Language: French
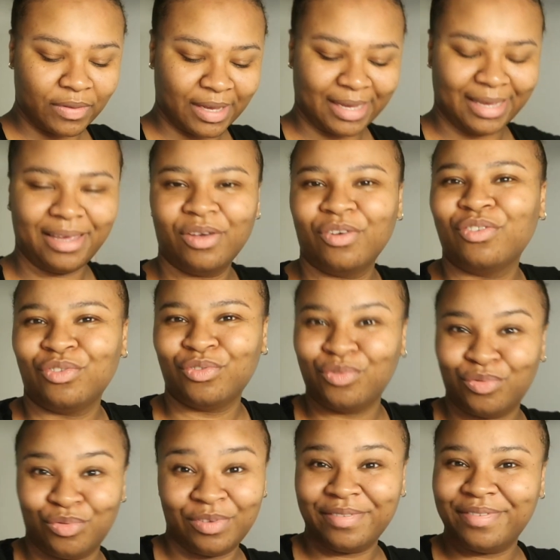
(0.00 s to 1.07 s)
rentrer
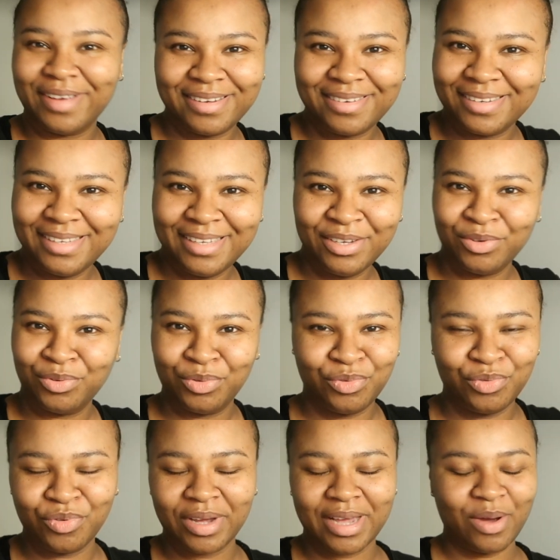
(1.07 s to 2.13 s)
je suis fatiguée je suis
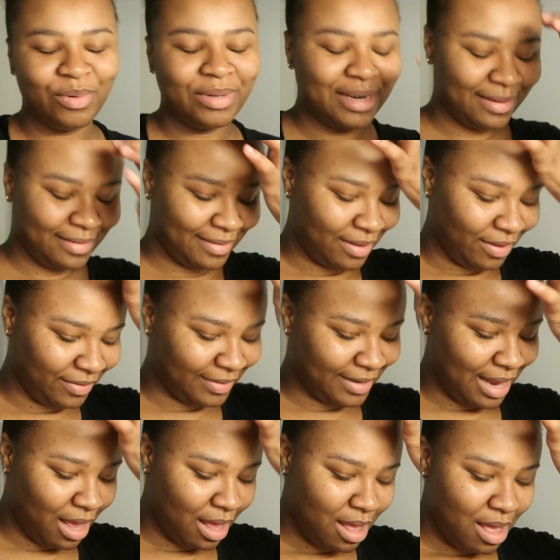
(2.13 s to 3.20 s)
toujours KO de la
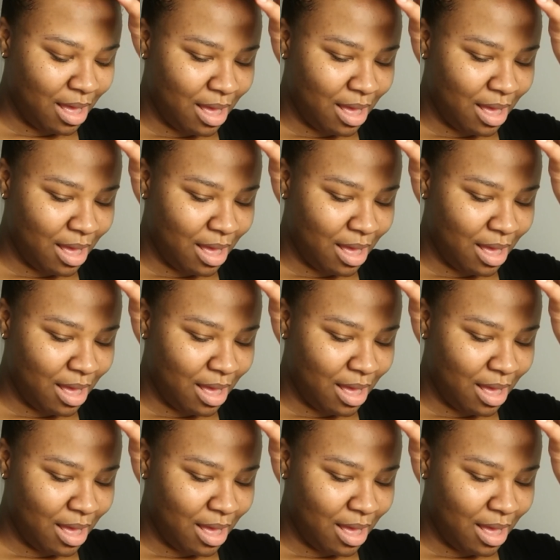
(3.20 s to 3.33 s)
séance là